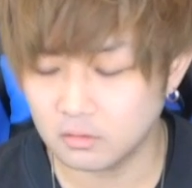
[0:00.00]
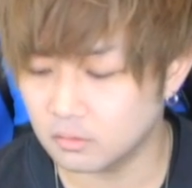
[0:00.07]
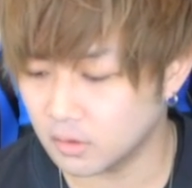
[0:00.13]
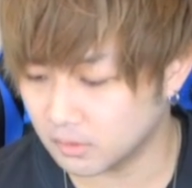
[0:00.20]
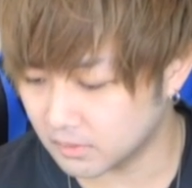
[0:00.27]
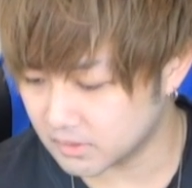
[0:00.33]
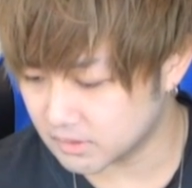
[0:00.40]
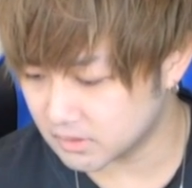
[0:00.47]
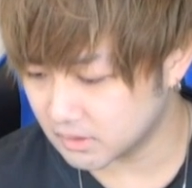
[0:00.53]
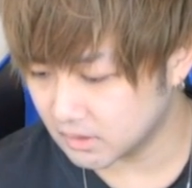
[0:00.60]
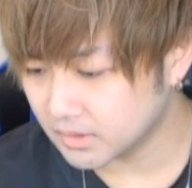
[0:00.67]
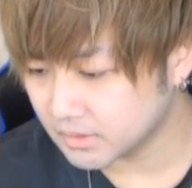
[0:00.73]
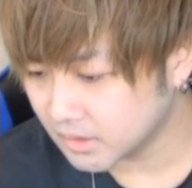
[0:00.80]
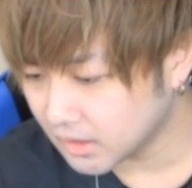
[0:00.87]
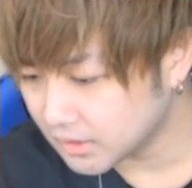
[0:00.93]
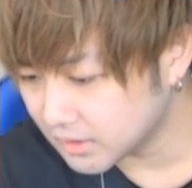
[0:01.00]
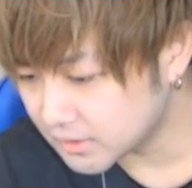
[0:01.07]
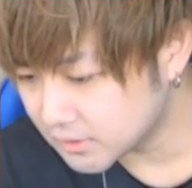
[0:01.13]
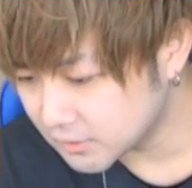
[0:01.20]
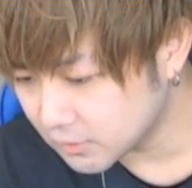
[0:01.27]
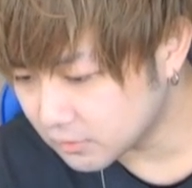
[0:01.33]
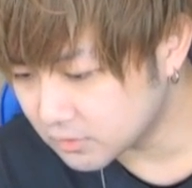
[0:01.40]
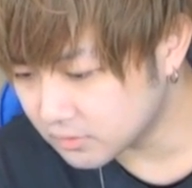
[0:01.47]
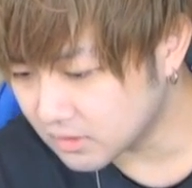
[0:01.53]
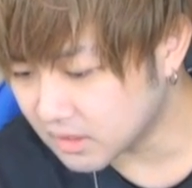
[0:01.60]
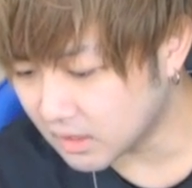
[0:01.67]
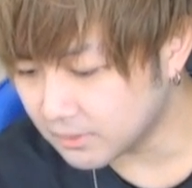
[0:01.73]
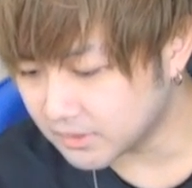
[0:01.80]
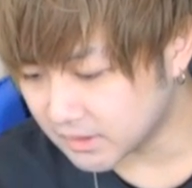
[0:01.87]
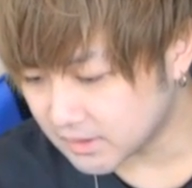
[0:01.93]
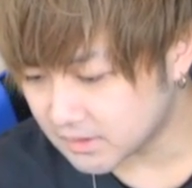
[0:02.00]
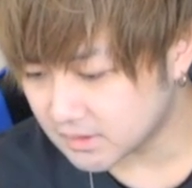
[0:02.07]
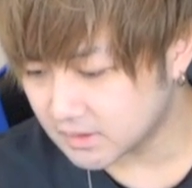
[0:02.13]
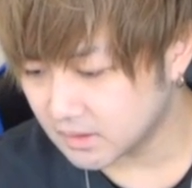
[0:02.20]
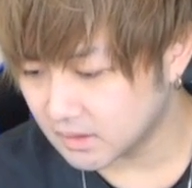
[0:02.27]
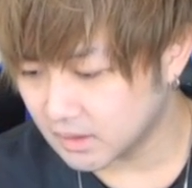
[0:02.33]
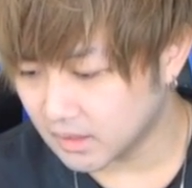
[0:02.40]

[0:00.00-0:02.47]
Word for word: 思います。ただね、種族は神です。